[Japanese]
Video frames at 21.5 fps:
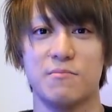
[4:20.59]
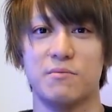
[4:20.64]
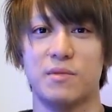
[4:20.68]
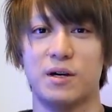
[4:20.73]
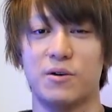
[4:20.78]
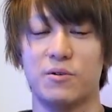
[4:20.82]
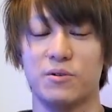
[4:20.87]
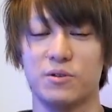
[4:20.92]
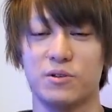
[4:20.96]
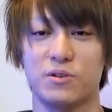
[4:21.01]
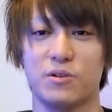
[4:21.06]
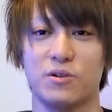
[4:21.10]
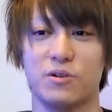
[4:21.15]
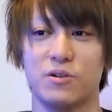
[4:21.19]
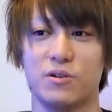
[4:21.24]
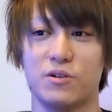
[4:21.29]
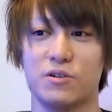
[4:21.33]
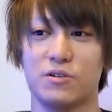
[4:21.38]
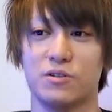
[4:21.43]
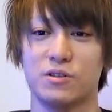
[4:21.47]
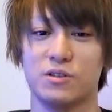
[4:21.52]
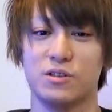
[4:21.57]
まあ本
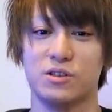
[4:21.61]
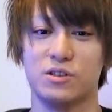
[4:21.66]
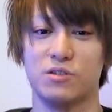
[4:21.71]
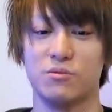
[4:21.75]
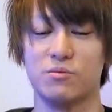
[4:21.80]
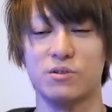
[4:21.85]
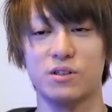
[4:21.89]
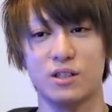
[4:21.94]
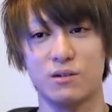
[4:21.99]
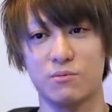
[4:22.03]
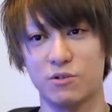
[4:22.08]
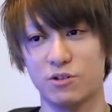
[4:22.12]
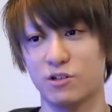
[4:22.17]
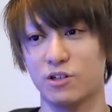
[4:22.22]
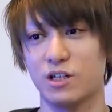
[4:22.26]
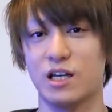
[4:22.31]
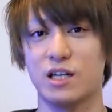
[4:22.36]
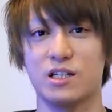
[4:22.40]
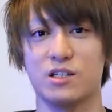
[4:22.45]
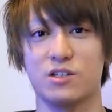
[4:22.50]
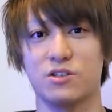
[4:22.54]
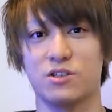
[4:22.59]
当、自分で僕
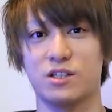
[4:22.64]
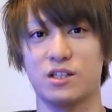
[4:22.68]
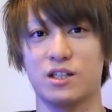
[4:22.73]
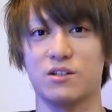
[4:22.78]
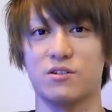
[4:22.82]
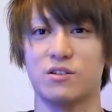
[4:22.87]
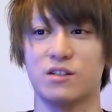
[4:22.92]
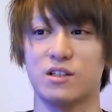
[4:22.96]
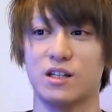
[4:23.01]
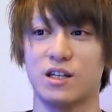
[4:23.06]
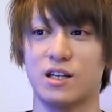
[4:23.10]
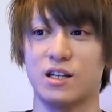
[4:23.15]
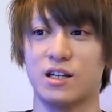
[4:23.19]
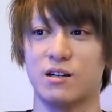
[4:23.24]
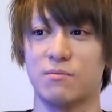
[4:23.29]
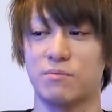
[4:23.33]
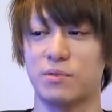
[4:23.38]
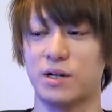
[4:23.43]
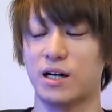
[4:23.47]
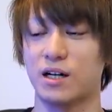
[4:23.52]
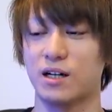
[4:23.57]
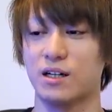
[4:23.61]
編集してるんで、
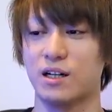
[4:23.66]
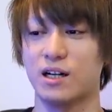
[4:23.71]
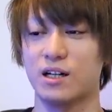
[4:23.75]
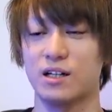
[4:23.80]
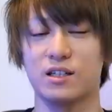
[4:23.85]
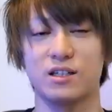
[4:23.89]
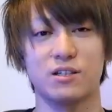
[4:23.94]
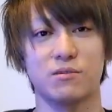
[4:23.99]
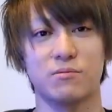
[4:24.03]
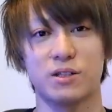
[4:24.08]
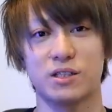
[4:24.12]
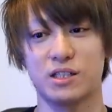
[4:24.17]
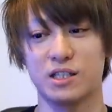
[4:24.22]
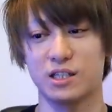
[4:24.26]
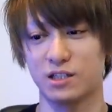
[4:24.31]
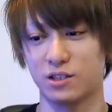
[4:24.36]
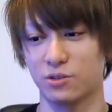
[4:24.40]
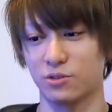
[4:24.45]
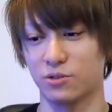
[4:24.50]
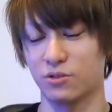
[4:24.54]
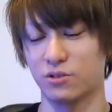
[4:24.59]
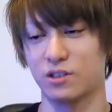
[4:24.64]
やっぱランクマ
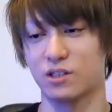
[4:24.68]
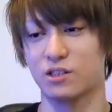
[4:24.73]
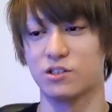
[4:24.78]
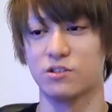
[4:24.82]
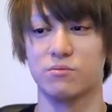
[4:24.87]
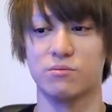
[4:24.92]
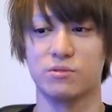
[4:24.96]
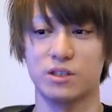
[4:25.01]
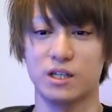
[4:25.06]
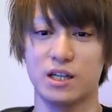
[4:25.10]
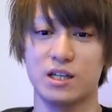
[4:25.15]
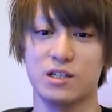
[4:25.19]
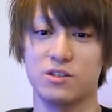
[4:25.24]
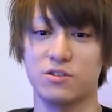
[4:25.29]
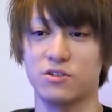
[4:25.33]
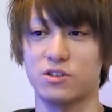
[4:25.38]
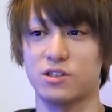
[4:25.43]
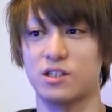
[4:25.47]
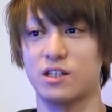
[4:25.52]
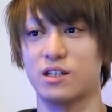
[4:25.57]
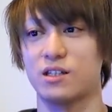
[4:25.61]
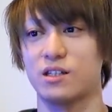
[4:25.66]
実況撮って自分で編
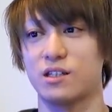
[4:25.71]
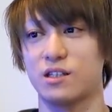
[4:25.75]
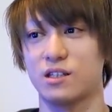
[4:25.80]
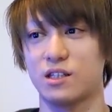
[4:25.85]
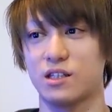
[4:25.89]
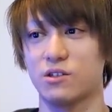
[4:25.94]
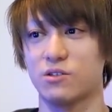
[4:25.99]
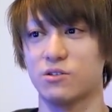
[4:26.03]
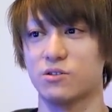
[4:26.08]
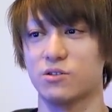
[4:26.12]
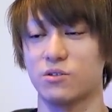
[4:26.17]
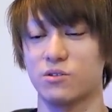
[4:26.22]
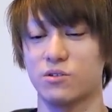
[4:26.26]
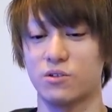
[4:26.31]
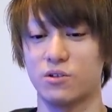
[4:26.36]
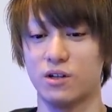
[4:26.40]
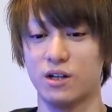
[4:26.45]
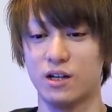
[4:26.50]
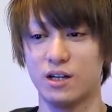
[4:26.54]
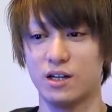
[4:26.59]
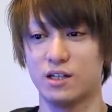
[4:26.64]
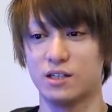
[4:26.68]
集してっていう、そ
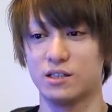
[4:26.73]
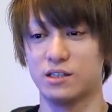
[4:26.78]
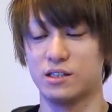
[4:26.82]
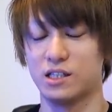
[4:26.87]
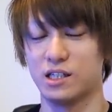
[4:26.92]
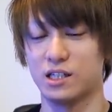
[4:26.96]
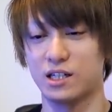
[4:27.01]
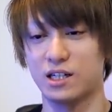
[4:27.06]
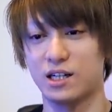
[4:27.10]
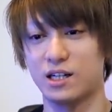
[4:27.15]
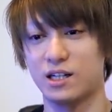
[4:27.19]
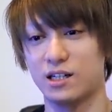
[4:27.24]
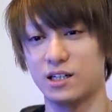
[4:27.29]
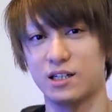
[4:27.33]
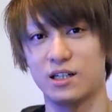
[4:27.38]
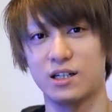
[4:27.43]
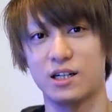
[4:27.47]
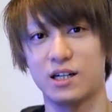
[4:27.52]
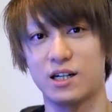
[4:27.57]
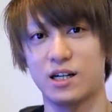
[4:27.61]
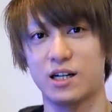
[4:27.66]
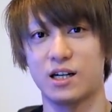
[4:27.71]
の時
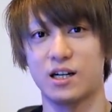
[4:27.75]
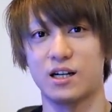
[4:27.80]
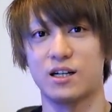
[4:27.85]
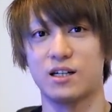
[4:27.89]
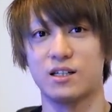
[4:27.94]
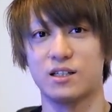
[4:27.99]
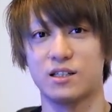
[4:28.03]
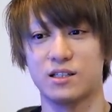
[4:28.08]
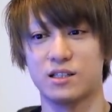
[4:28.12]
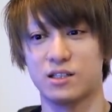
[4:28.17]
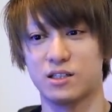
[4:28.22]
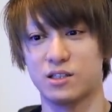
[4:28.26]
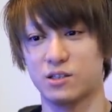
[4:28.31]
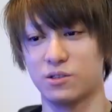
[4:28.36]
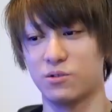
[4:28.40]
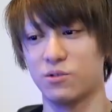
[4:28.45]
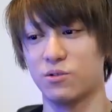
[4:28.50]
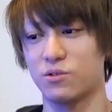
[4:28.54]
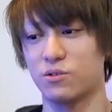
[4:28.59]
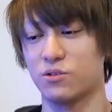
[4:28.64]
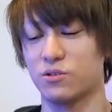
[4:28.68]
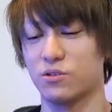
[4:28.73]
間がす
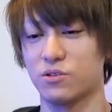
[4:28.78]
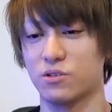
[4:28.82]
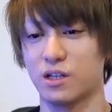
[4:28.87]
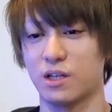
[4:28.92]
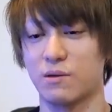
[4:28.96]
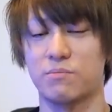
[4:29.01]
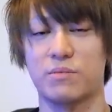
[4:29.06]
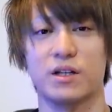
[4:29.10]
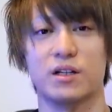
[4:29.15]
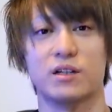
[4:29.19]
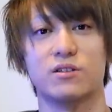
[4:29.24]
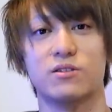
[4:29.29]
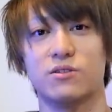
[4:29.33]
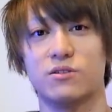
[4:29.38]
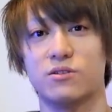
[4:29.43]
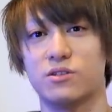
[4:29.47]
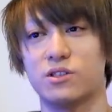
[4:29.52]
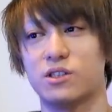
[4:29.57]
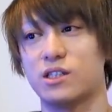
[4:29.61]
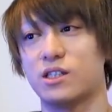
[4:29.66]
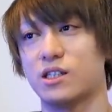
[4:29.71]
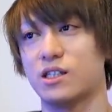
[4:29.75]
ごくやっぱ
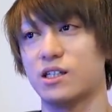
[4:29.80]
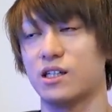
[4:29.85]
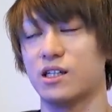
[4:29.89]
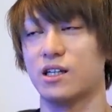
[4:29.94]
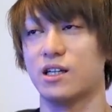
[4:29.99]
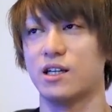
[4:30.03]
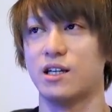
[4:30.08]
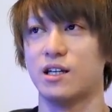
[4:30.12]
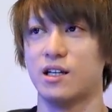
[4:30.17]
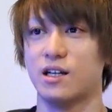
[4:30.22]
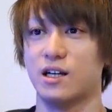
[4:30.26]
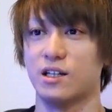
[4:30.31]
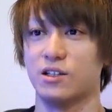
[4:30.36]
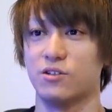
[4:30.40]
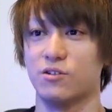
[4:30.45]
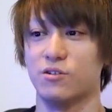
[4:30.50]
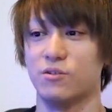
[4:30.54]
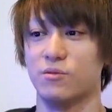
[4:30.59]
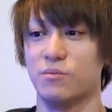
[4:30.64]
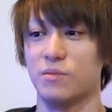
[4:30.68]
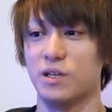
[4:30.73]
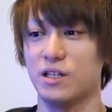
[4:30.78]
食うし、あ
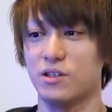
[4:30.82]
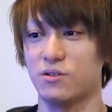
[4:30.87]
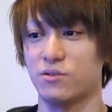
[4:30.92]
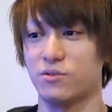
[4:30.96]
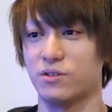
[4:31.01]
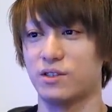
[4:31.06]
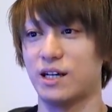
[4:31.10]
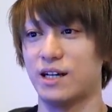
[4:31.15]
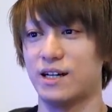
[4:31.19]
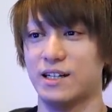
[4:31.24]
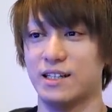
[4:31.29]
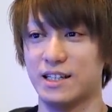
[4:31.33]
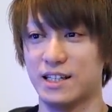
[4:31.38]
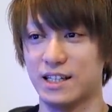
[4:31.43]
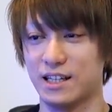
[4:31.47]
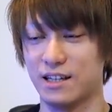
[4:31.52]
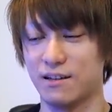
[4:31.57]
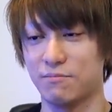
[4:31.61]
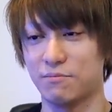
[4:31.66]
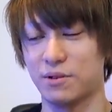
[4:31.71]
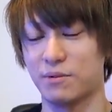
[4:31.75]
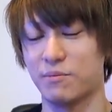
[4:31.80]
と目の負担
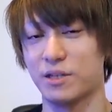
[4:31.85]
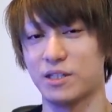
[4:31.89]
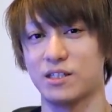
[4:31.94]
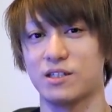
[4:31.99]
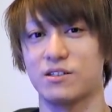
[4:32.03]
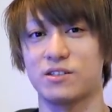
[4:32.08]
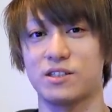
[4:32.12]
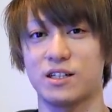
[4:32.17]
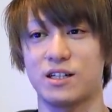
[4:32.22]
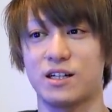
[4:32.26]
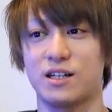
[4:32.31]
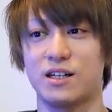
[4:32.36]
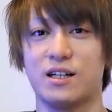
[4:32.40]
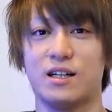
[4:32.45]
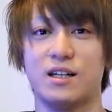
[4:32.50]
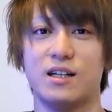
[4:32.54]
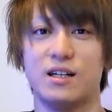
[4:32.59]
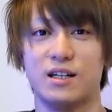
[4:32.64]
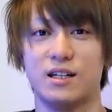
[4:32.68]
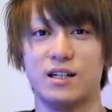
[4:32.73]
にやっぱめちゃくちゃ